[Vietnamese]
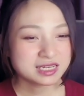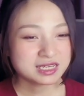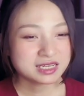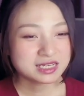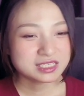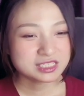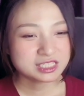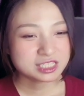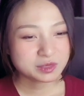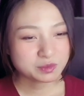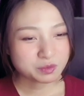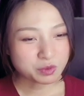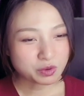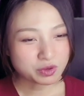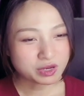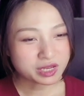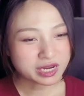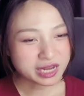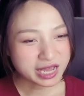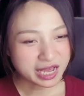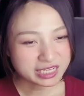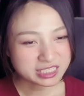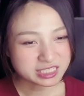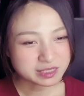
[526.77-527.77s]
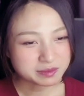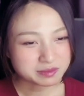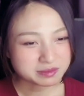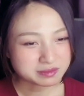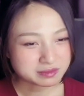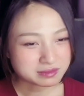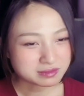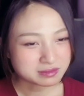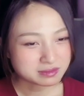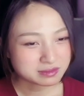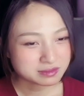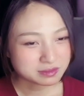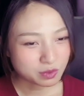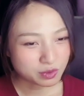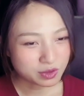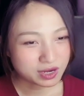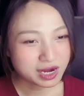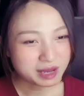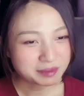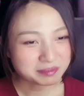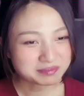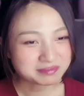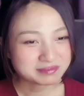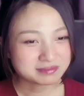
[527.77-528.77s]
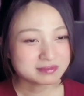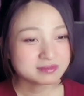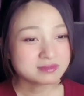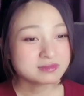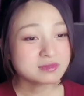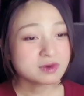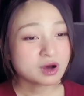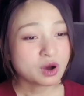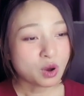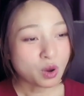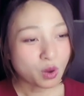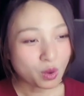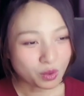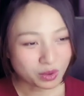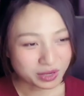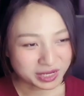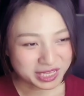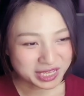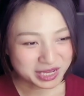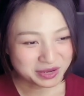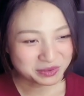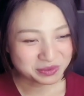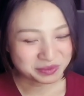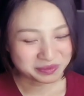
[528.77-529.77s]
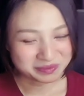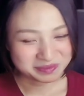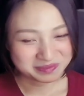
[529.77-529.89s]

Chương bốn bốn nghìn hai trăm mươi 4245, Hồ Kiêu